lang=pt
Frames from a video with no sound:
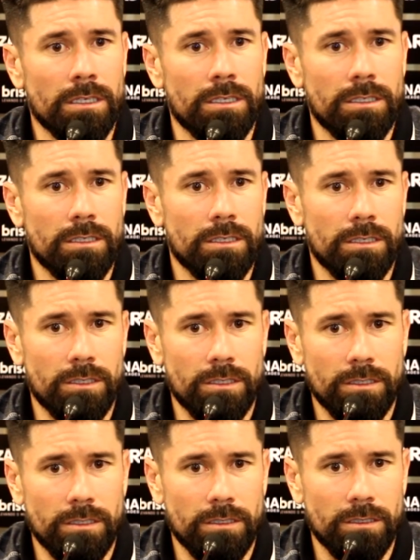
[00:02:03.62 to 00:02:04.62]

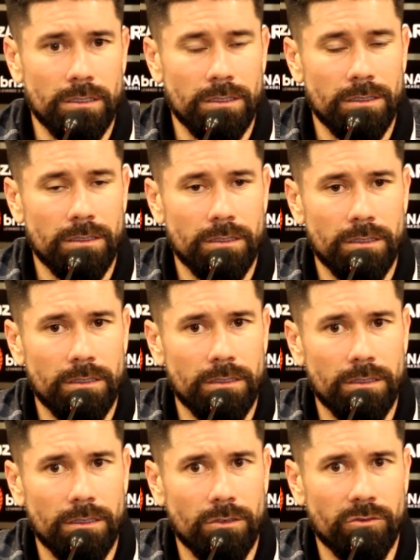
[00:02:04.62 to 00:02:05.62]
E
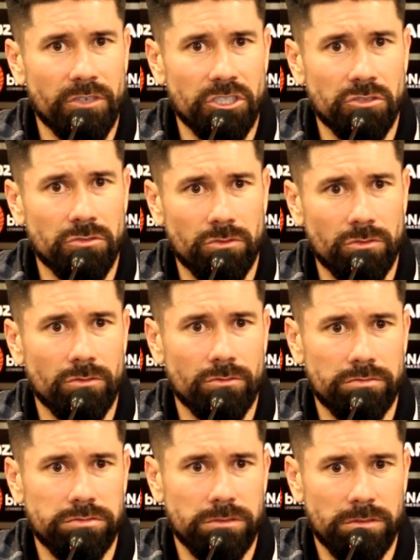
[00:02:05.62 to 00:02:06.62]
eu vejo,
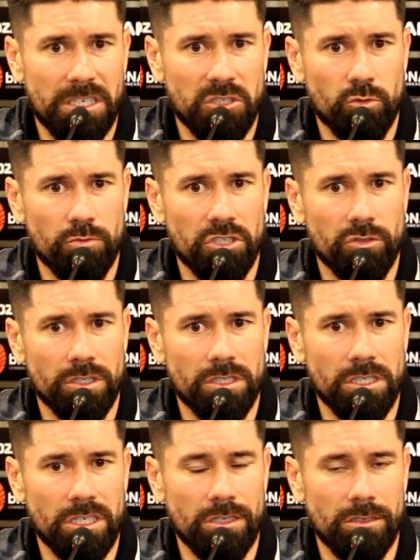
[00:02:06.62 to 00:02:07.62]
resumindo
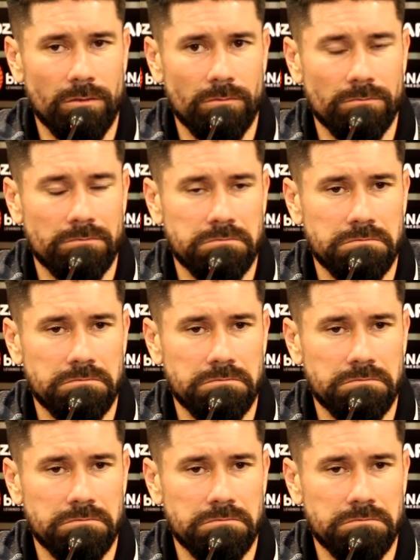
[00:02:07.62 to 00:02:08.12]
assim,